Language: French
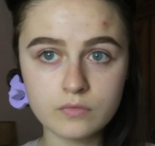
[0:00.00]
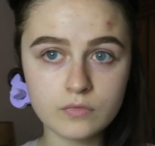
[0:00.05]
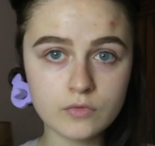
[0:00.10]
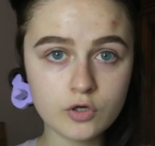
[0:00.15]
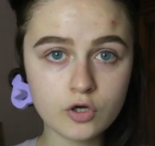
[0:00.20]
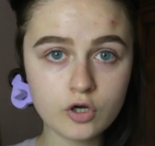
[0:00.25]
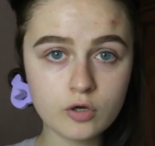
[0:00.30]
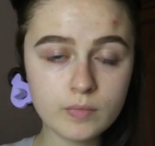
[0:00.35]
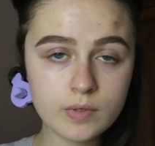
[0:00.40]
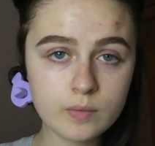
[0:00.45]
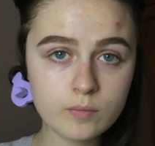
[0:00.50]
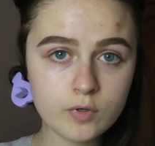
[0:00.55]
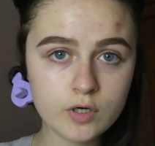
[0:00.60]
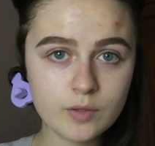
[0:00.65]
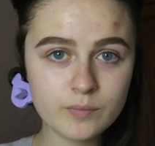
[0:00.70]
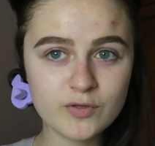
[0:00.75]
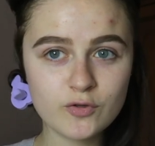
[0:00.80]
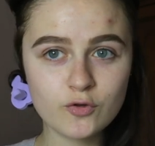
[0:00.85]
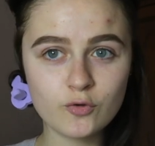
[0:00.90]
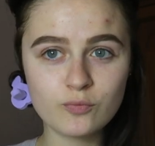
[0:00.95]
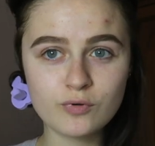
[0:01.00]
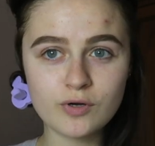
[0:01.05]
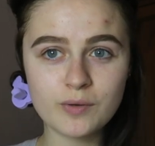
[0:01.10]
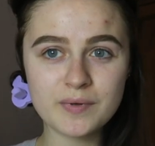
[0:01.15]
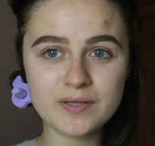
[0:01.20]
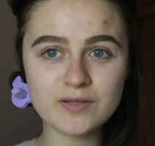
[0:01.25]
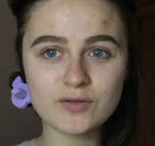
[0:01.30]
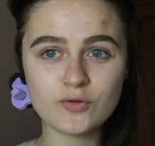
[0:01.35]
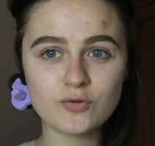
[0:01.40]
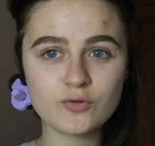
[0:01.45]
Normalement la mise au point
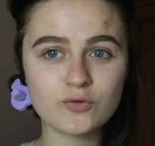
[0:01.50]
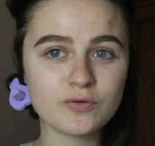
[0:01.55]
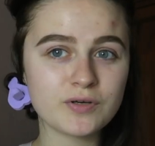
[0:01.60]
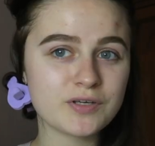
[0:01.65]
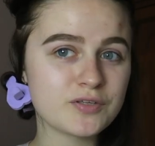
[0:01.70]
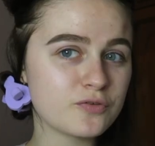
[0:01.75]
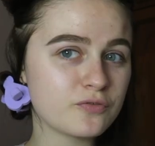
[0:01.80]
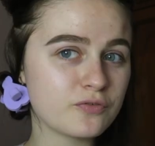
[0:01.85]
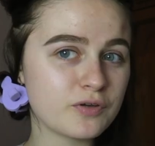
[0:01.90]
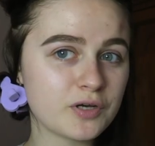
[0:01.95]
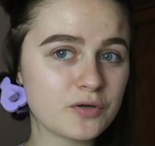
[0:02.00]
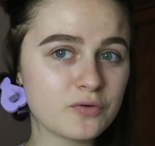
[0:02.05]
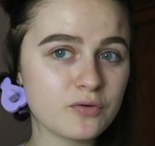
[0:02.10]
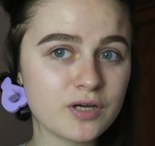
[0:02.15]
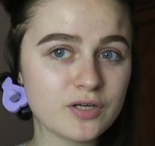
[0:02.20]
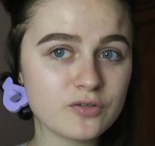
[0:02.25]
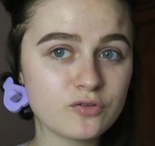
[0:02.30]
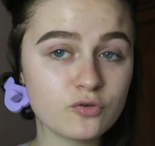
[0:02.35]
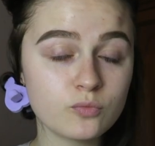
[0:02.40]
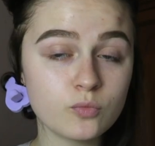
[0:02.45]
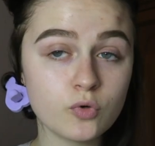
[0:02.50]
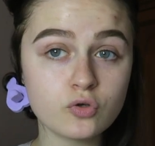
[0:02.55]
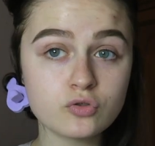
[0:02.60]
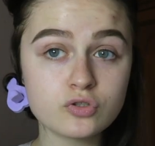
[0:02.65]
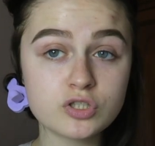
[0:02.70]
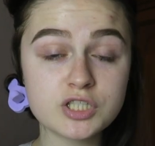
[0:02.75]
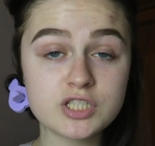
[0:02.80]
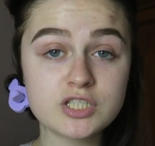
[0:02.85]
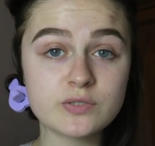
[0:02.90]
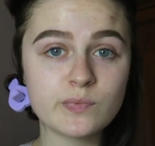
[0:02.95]
maintenant devrait se faire
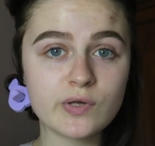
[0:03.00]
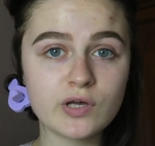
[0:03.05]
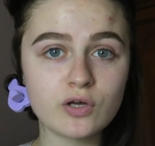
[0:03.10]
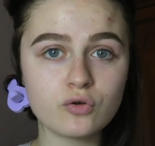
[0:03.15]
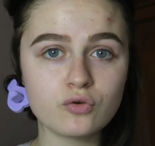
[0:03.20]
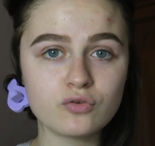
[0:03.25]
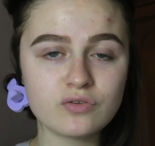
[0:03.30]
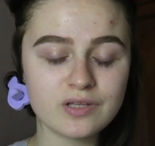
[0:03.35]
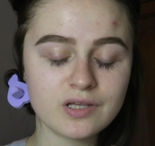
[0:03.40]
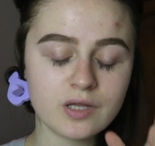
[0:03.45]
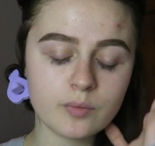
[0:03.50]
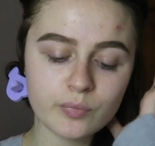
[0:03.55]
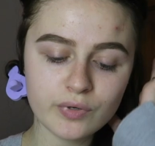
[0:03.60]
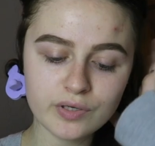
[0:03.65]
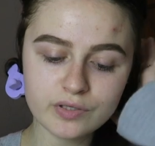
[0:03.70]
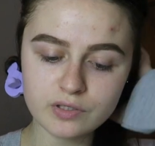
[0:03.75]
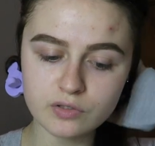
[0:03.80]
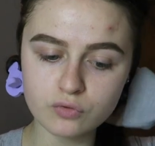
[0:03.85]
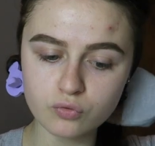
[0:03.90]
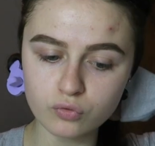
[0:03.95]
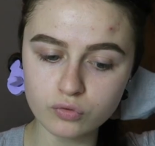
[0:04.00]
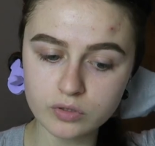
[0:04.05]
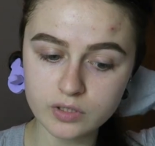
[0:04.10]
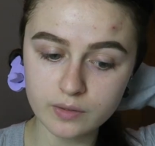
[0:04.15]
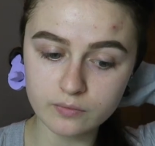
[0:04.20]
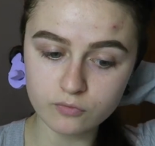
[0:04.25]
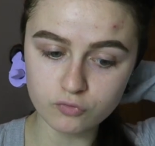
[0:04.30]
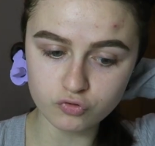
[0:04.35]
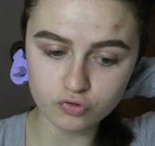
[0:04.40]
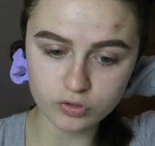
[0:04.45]
correctement. J'espère que ça n'a pas été trop le
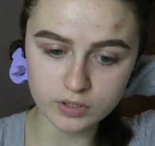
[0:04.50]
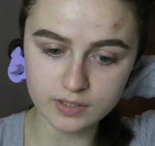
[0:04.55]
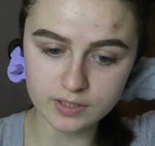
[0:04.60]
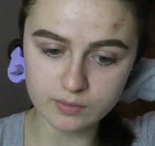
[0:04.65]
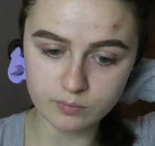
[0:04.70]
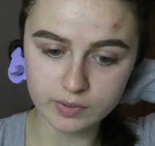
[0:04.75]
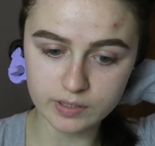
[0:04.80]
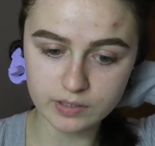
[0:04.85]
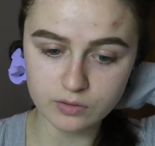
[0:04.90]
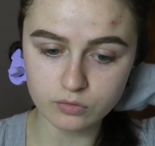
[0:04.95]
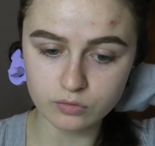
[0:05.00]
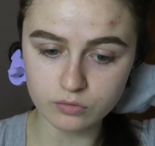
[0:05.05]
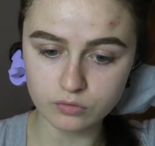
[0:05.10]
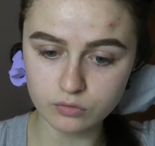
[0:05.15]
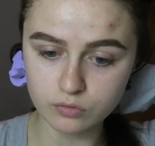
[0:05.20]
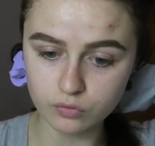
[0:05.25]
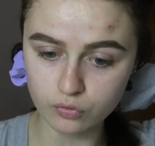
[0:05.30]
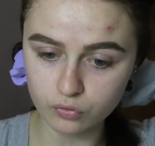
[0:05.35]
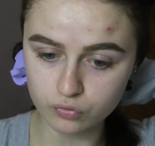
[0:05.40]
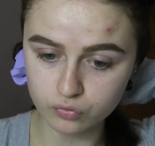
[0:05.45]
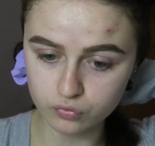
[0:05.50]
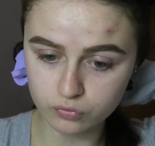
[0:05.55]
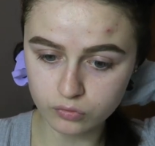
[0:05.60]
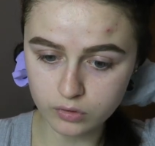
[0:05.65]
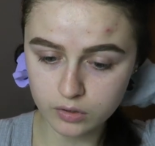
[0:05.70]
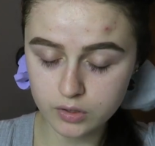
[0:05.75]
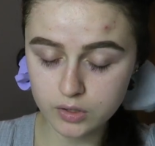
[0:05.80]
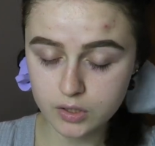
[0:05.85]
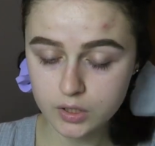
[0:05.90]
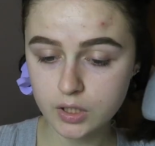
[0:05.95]
cas parce que je regardais pas le,
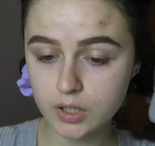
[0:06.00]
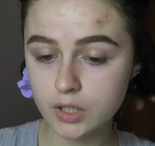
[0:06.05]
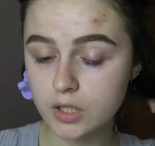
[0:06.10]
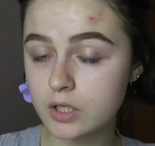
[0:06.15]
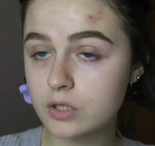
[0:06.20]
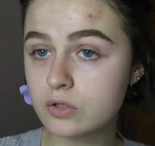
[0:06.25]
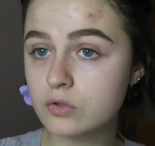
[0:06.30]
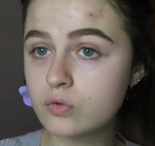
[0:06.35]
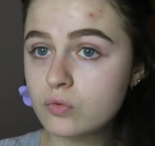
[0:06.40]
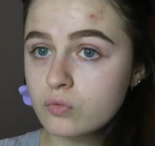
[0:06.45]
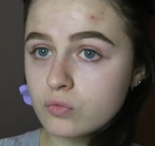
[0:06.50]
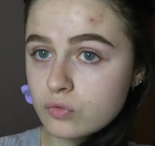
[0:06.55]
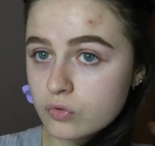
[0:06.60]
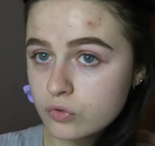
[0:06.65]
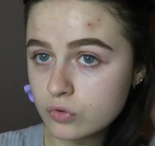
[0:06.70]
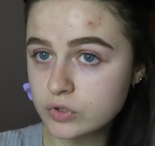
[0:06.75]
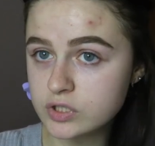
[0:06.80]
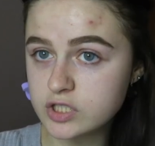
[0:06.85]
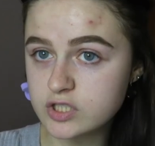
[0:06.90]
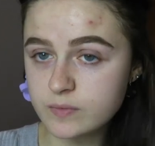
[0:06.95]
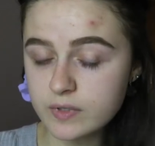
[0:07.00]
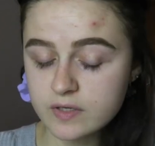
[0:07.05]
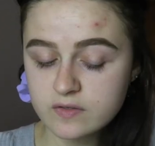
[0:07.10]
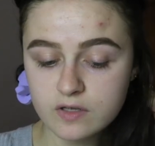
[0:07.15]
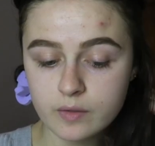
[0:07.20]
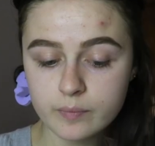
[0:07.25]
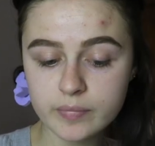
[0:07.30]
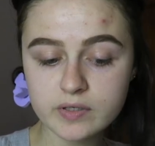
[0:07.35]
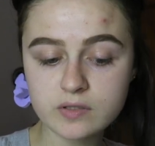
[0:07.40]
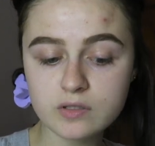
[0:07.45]
retour. Donc euh, j'espère que
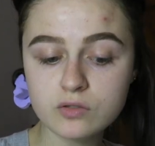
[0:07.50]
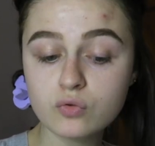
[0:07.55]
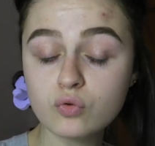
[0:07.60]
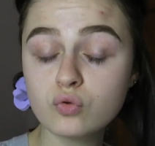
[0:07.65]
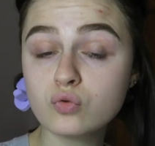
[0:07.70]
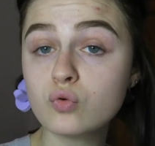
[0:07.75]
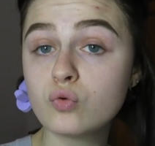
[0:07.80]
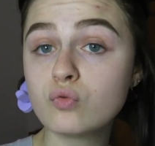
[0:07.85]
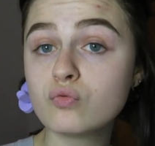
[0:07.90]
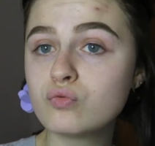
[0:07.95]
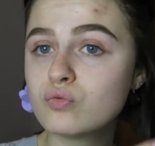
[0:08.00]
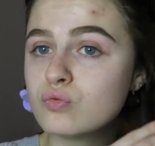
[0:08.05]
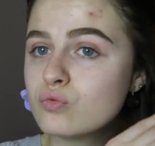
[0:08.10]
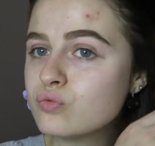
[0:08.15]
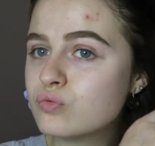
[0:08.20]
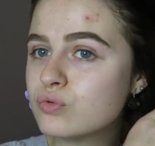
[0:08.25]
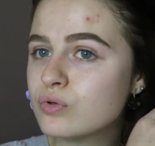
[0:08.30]
ça n'a pas été trop trop flou